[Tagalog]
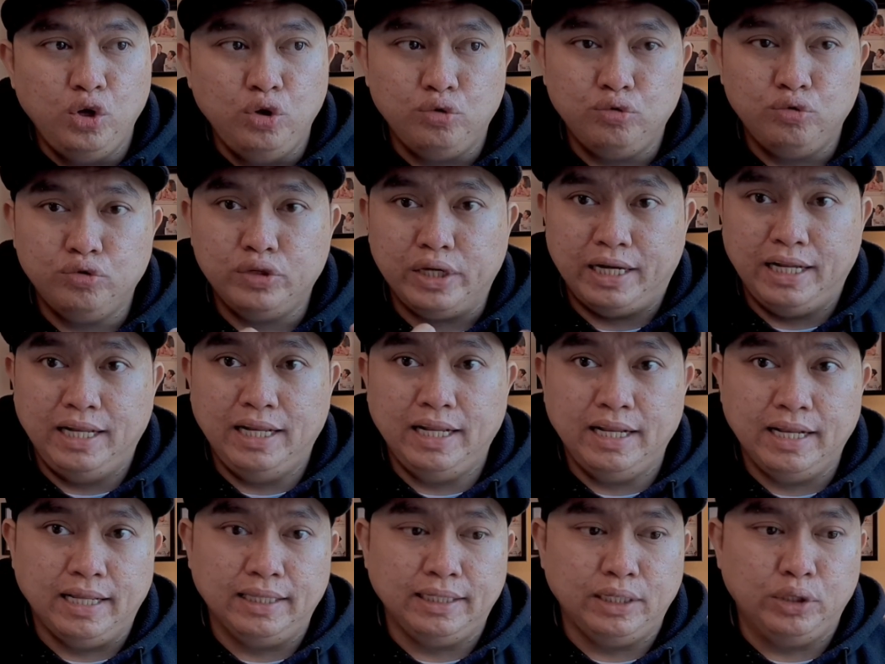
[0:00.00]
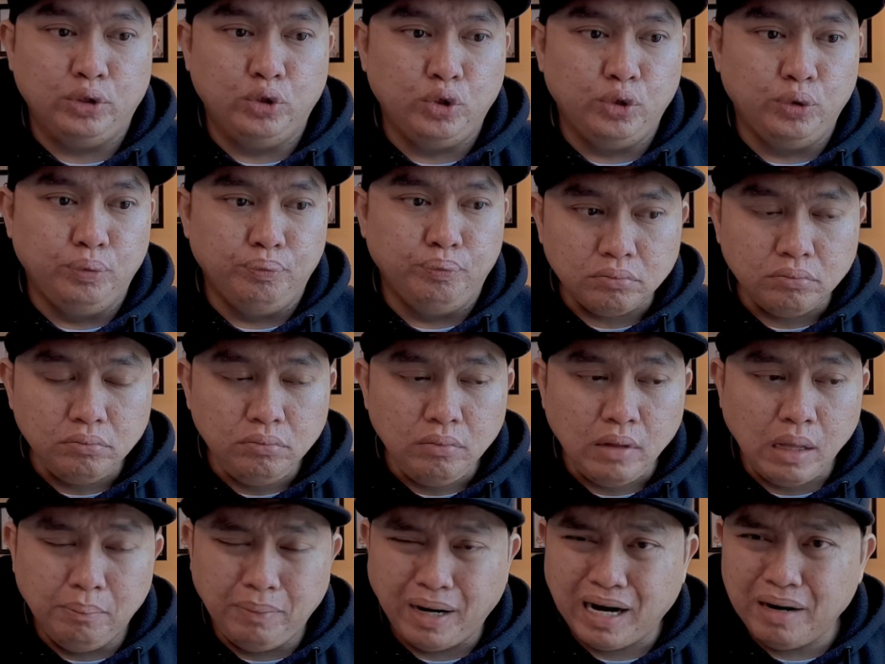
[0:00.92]
yung sarili natin doon.
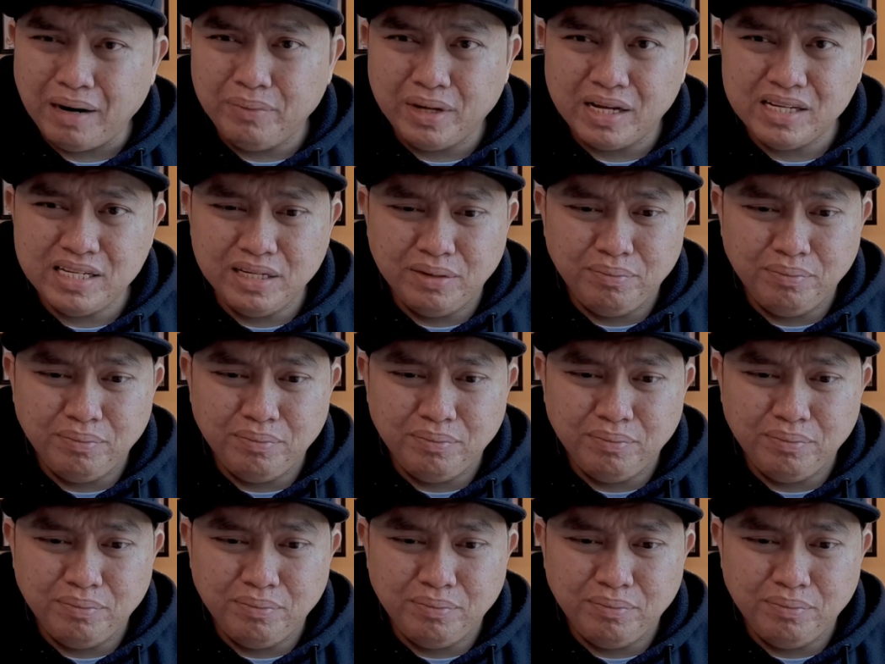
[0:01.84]
Marami